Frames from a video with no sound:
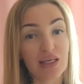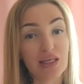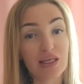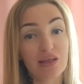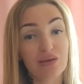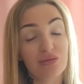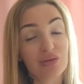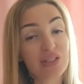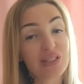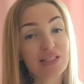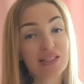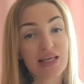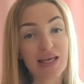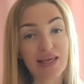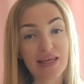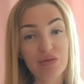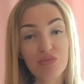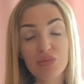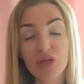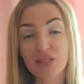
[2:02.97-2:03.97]
И ведь
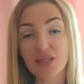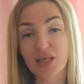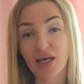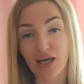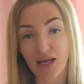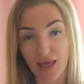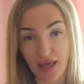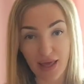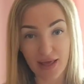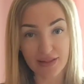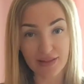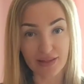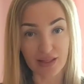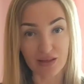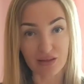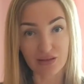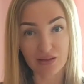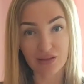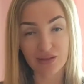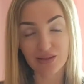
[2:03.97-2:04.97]
именно
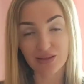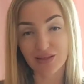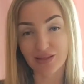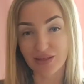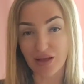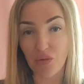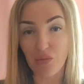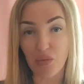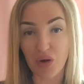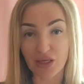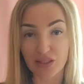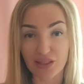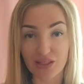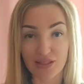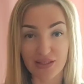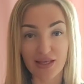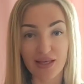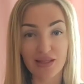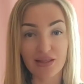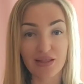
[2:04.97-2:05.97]
это самое
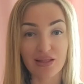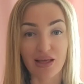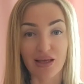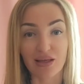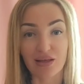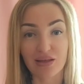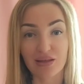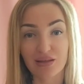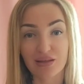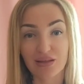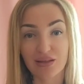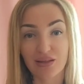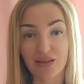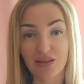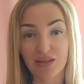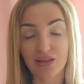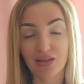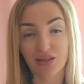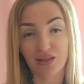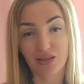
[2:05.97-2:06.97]
ценное,
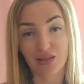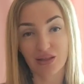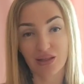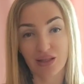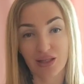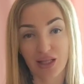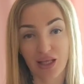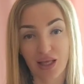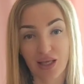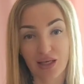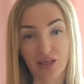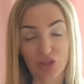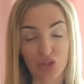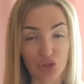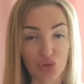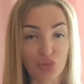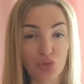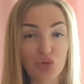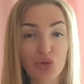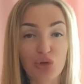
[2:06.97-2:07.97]
к
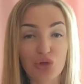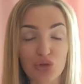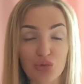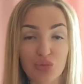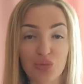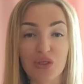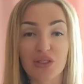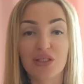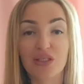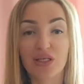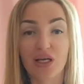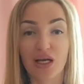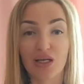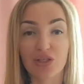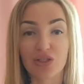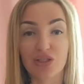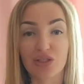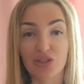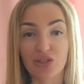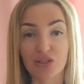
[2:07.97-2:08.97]
чему должен прийти
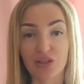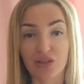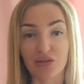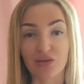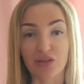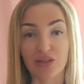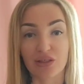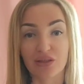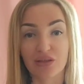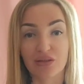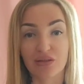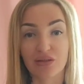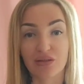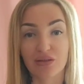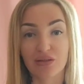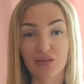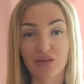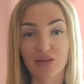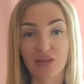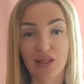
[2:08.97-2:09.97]
каждый человек.
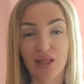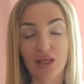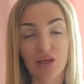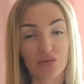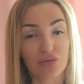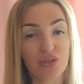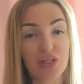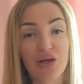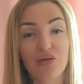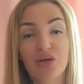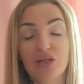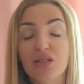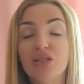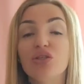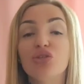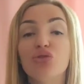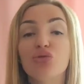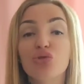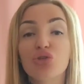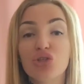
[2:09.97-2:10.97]
Выдавать
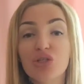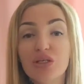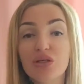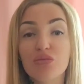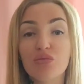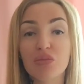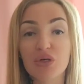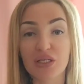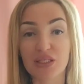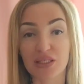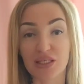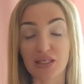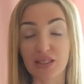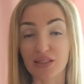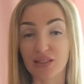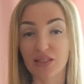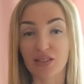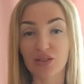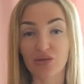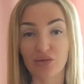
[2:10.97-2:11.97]
не чужие мысли
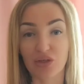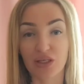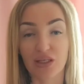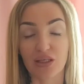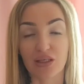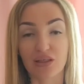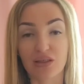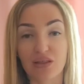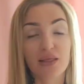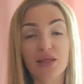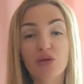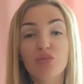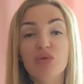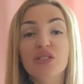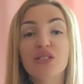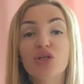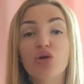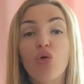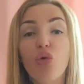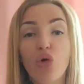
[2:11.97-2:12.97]
за свои, не
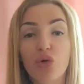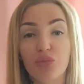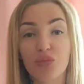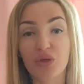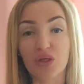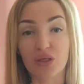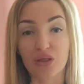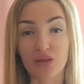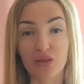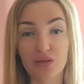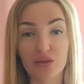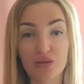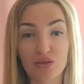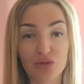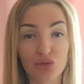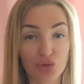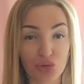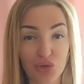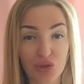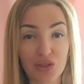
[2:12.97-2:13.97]
быть копией
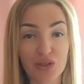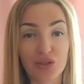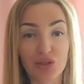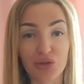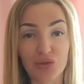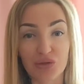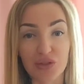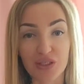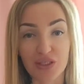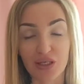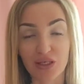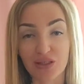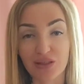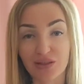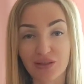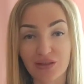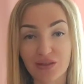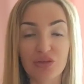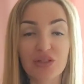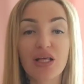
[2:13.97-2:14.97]
других людей,
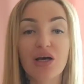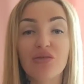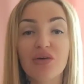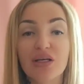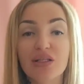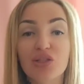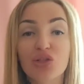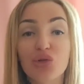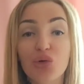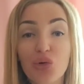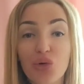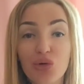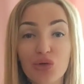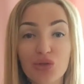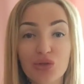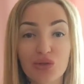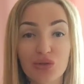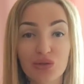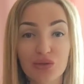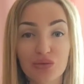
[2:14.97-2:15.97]
а выдавать то,
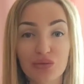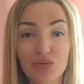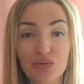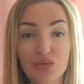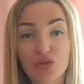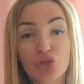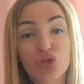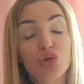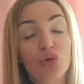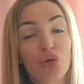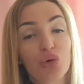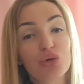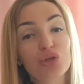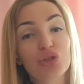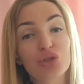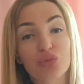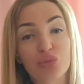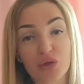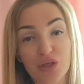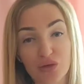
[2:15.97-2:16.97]
что
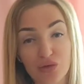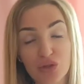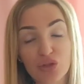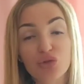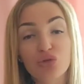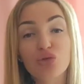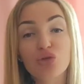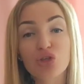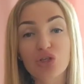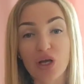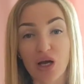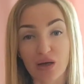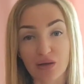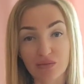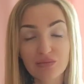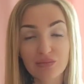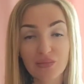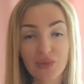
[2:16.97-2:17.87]
хочет проявить душа.